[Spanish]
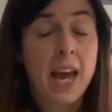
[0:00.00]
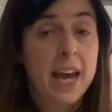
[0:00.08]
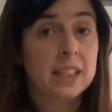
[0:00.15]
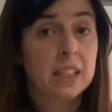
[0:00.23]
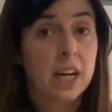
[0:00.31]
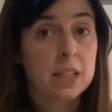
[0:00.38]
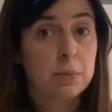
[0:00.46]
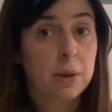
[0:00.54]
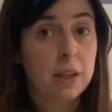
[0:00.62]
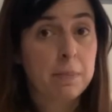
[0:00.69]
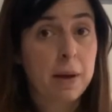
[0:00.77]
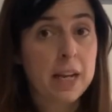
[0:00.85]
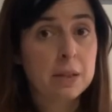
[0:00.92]
Entre las
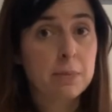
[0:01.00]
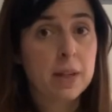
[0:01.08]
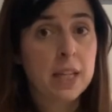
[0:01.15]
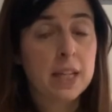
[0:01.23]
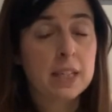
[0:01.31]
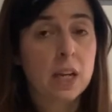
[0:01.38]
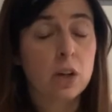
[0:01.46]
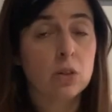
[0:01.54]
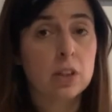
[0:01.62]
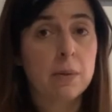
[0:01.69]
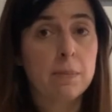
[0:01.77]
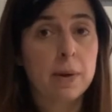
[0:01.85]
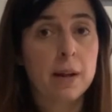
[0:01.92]
principales medidas que
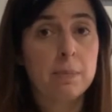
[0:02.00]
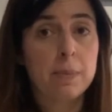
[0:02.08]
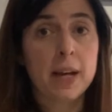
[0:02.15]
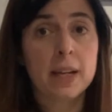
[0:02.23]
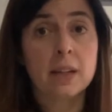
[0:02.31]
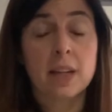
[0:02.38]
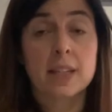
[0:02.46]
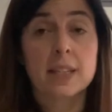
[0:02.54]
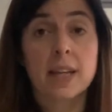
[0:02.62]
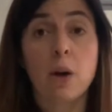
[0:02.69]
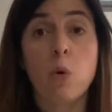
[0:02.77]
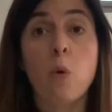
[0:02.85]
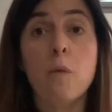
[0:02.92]
contempla el plan
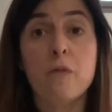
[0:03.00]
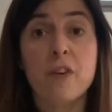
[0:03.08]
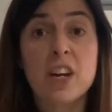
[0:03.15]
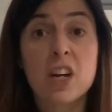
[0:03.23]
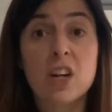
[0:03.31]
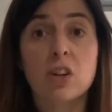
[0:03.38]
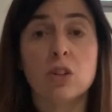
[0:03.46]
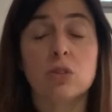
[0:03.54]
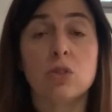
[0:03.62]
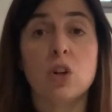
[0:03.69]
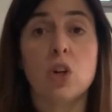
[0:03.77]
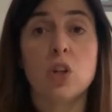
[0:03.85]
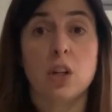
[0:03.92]
está un férreo
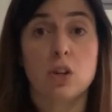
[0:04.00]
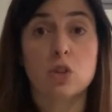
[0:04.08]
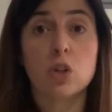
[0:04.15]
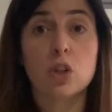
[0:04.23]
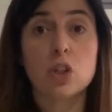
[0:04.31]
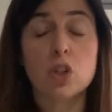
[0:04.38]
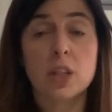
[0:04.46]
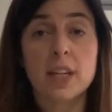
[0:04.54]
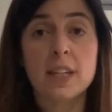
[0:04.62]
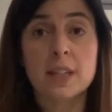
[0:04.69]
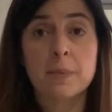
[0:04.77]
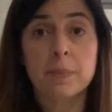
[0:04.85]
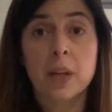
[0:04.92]
control de los
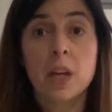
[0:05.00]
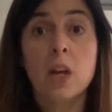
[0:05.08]
costes,